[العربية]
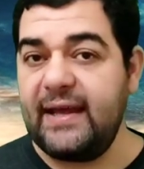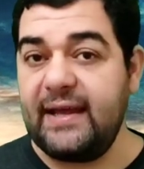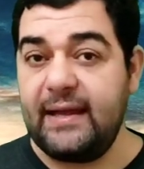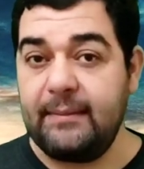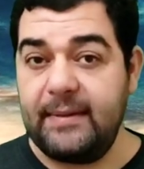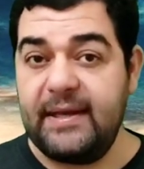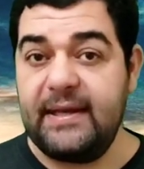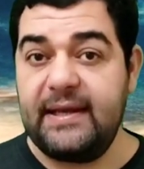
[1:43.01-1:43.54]

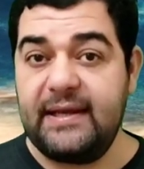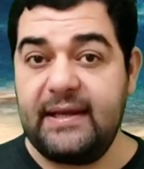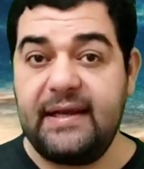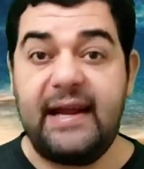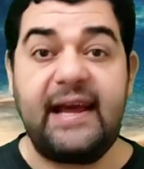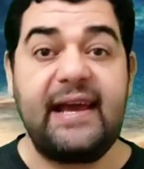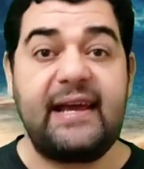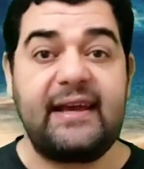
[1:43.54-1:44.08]
نبي
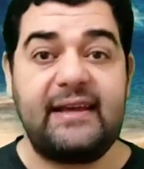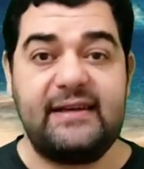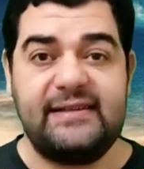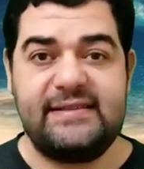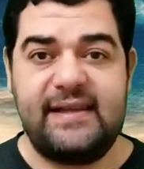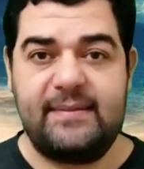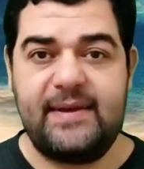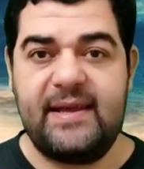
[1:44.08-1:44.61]
لآخر
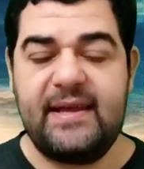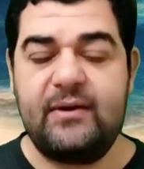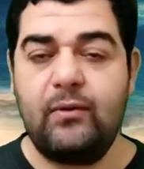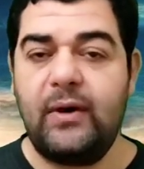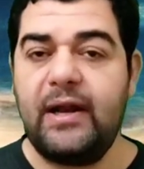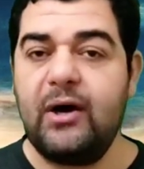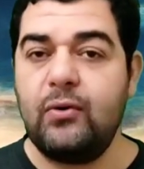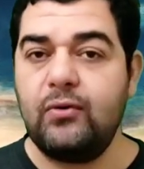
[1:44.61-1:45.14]
الزمان
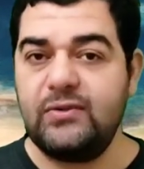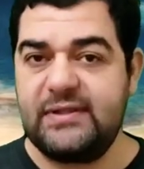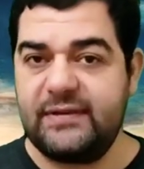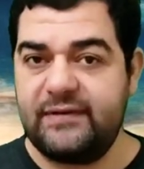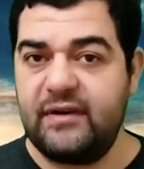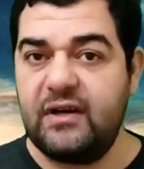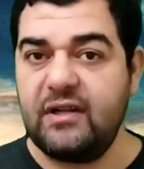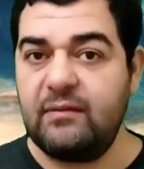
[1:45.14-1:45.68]
وله
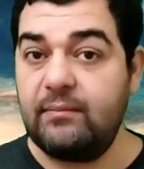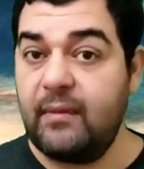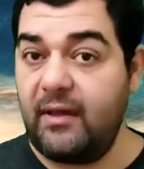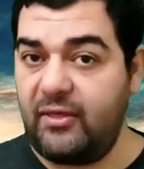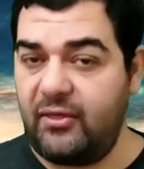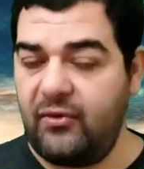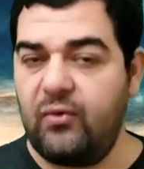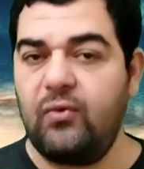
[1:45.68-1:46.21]
صفات
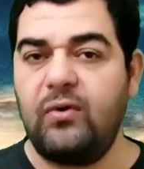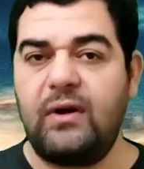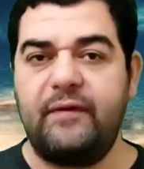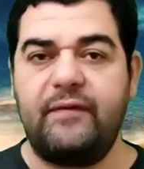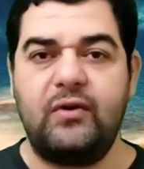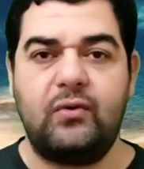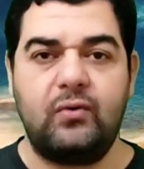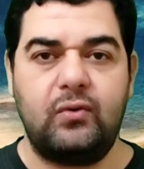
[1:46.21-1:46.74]
مذكورة
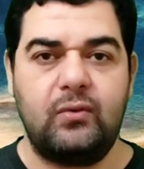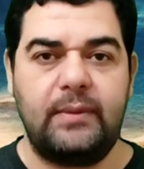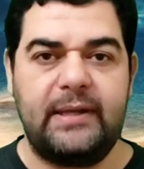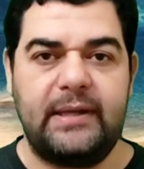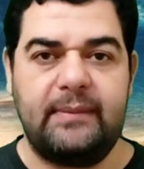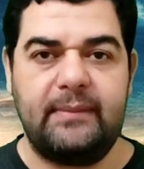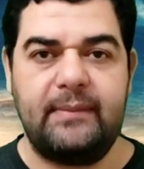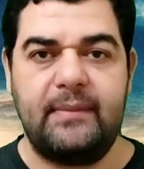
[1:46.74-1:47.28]
في
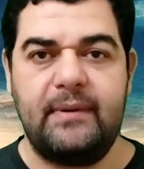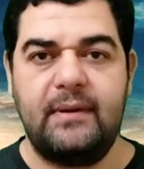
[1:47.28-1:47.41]
كتبهم